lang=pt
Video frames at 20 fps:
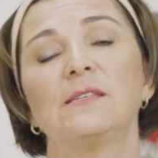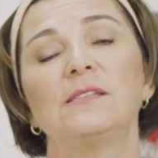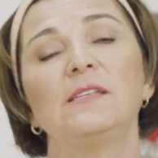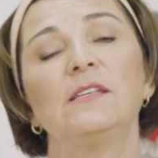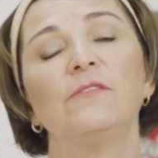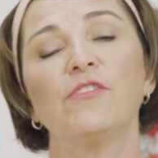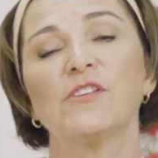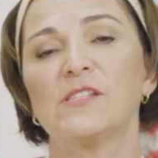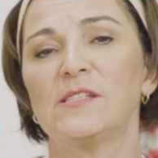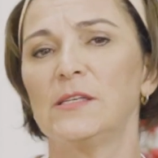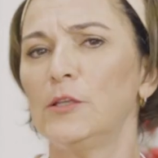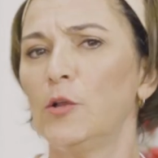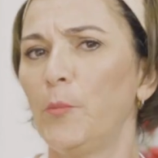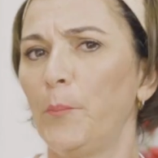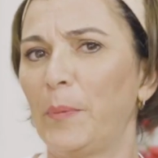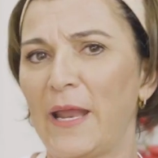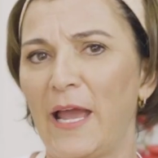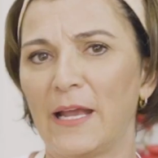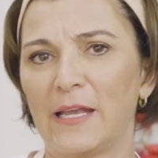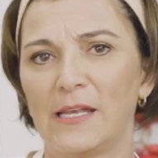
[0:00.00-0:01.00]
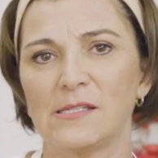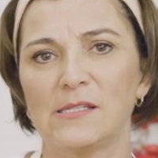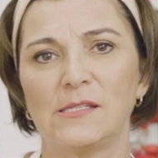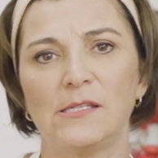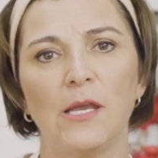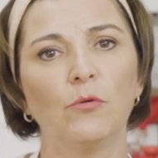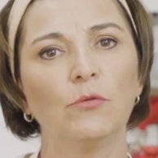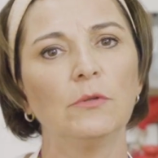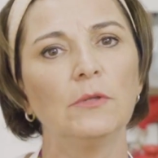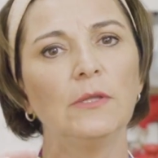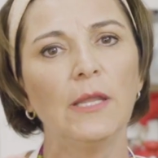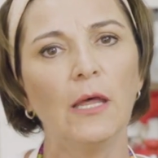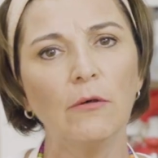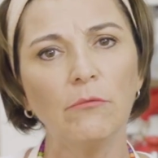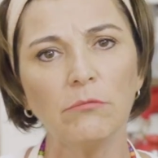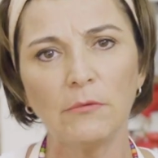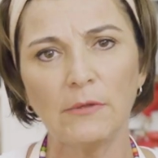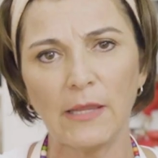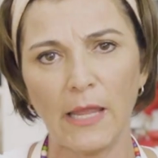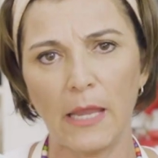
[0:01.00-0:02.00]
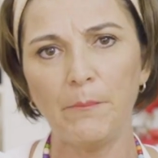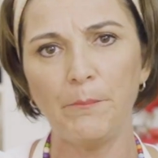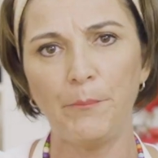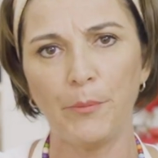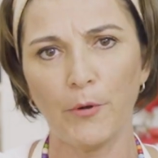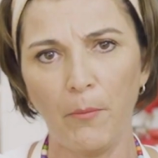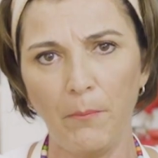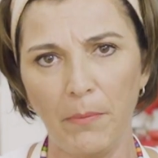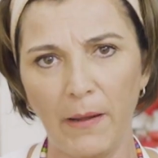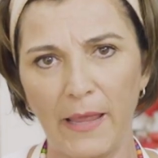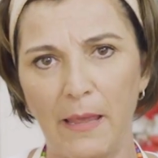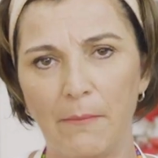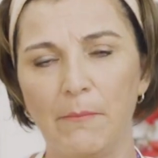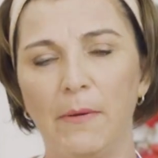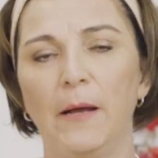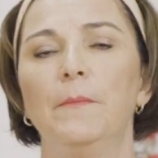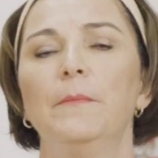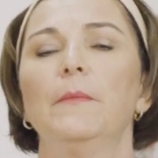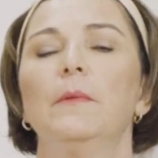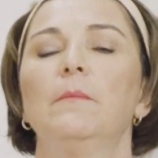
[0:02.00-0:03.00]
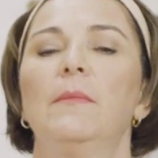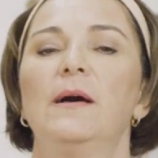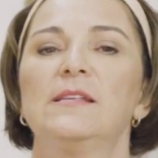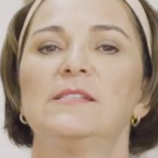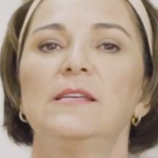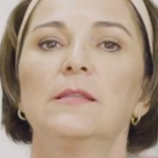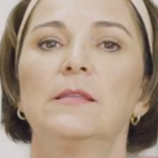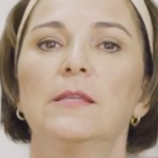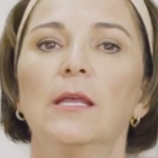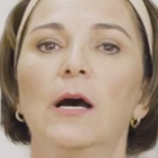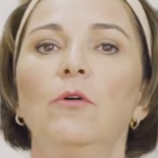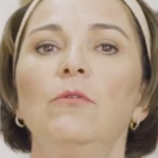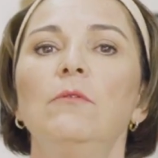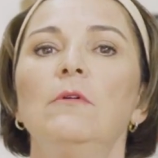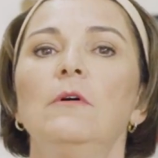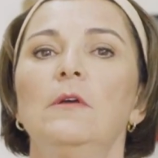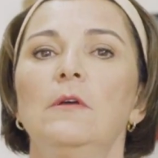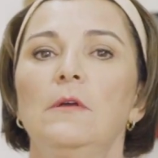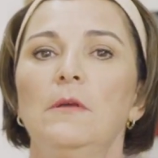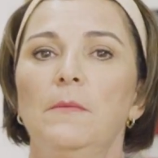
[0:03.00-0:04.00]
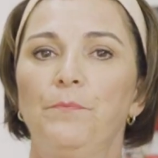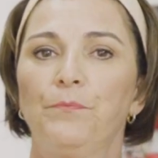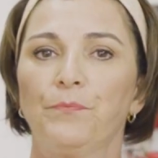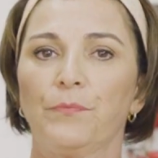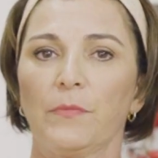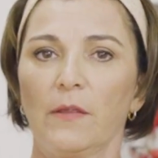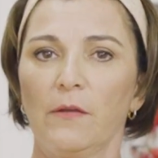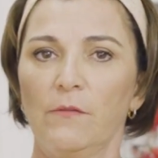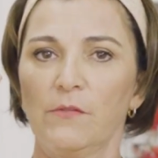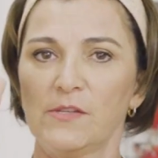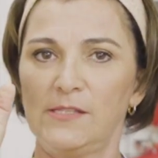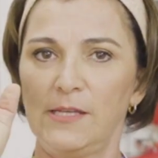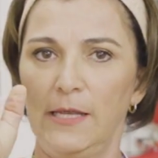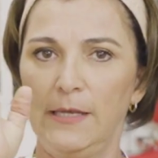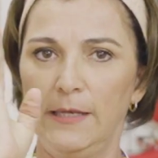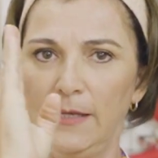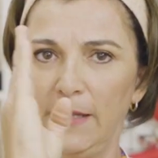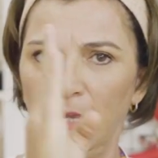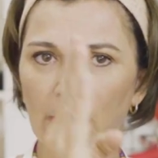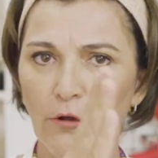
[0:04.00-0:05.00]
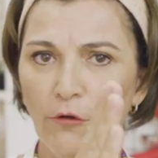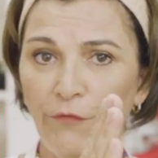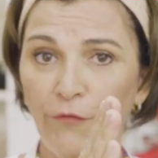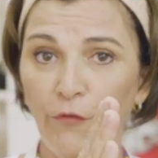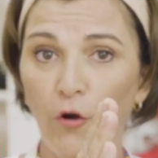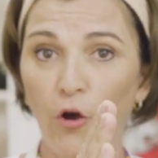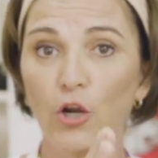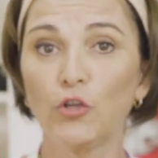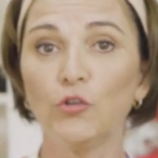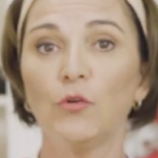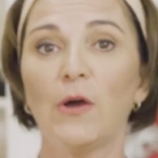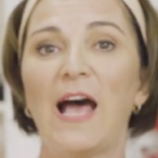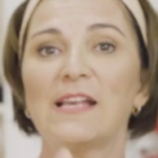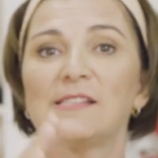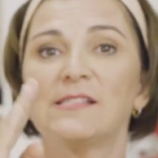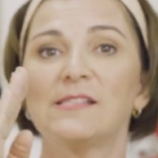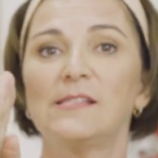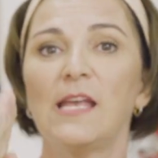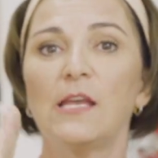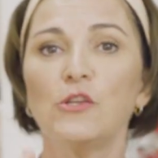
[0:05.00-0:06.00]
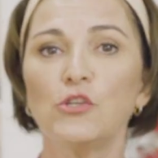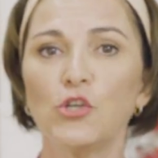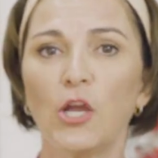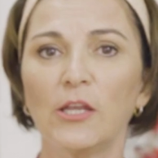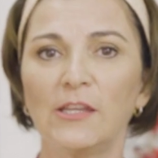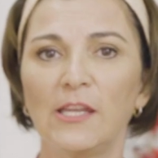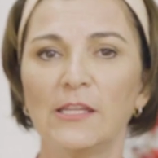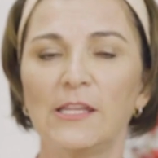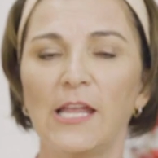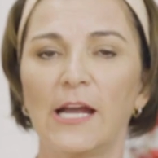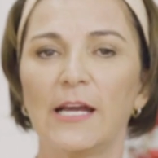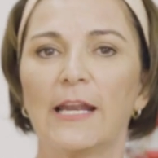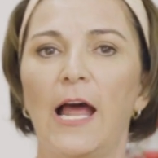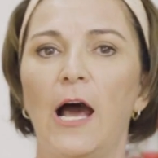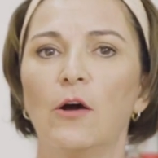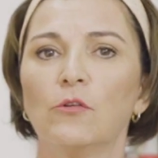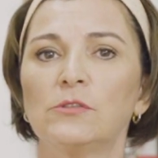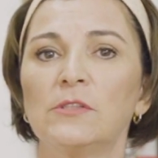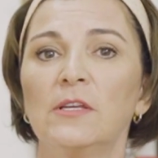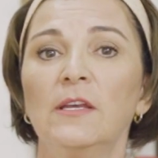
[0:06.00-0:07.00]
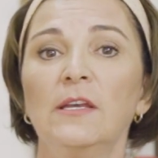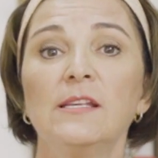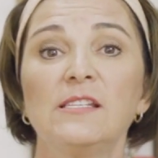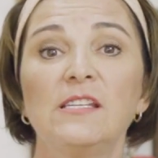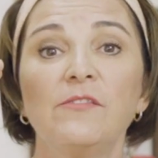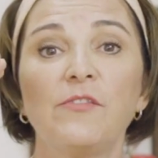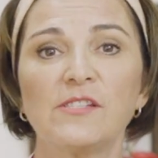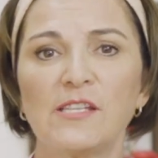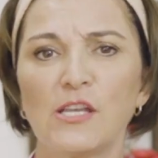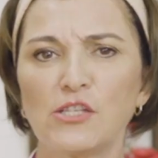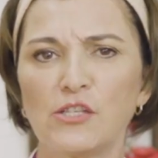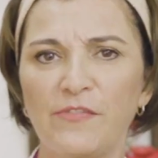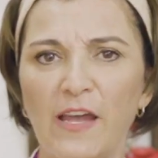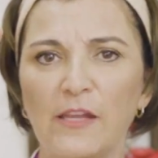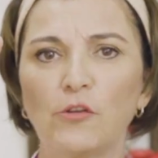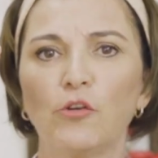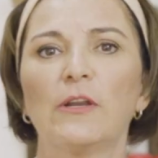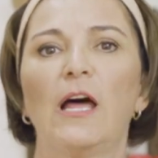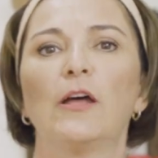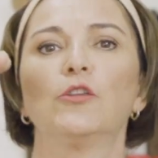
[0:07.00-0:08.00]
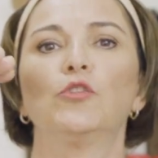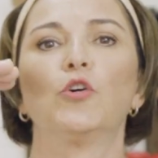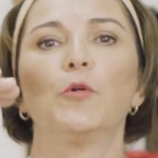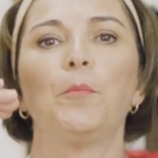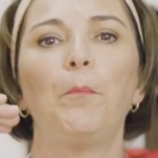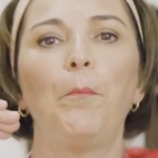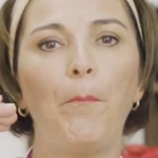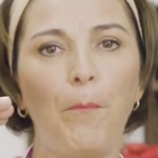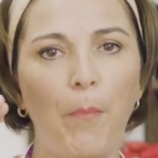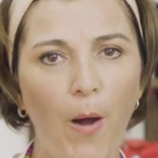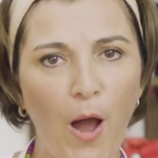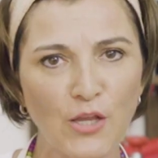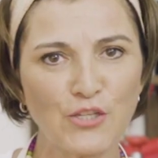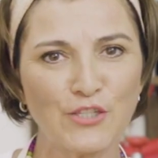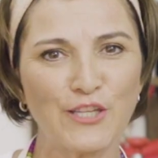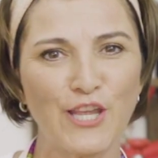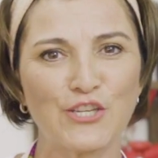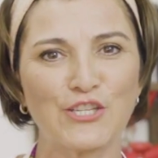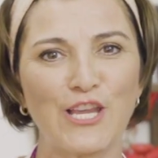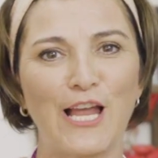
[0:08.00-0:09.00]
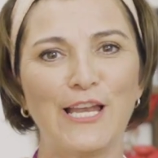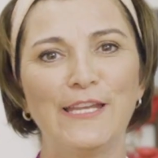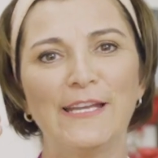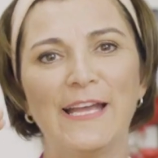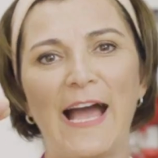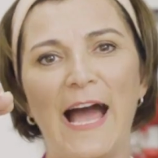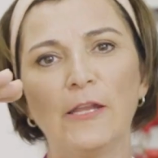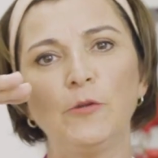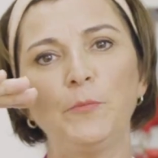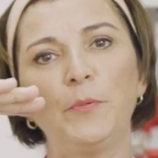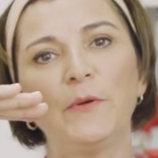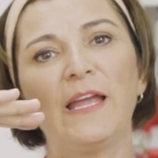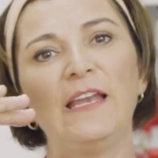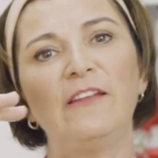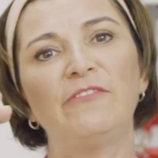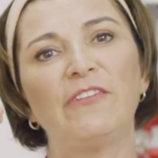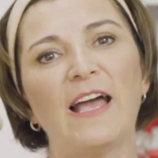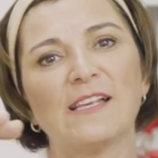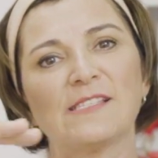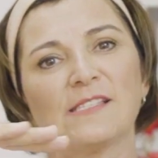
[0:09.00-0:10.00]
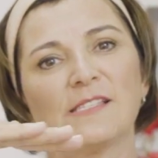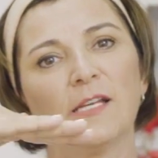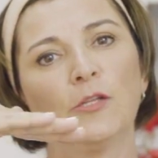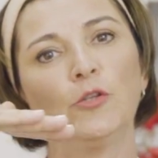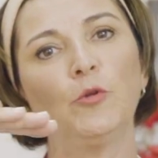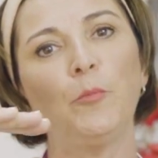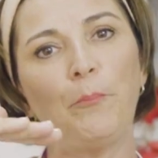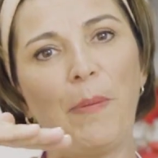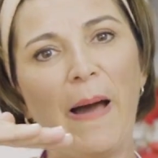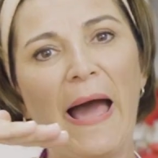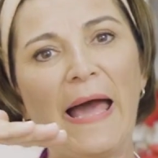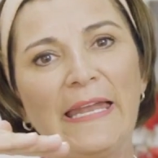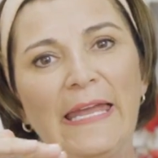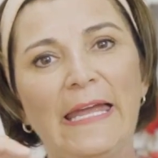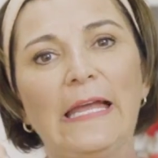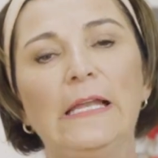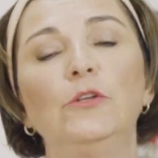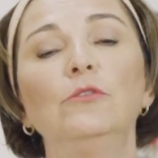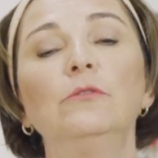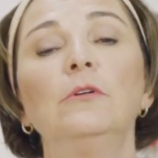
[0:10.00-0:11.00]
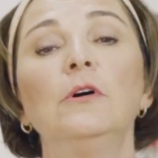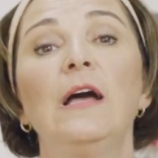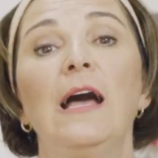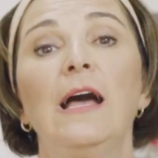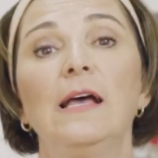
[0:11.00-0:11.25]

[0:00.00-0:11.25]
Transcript: Se você não pré-aqueceu, não tem problema. Mas então, você liga o forno a 180 graus. Se você tiver dourador, pode deixar ligado, porque ele vai assando parelho.